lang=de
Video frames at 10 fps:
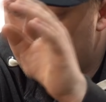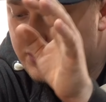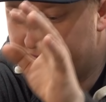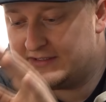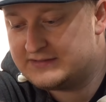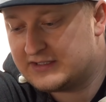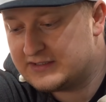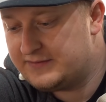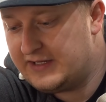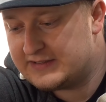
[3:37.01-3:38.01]
Oder wenn ihr sagt,
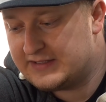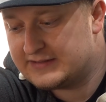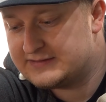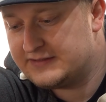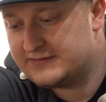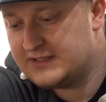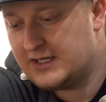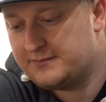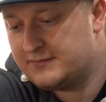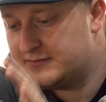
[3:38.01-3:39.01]
ich will echt Langzeit was haben,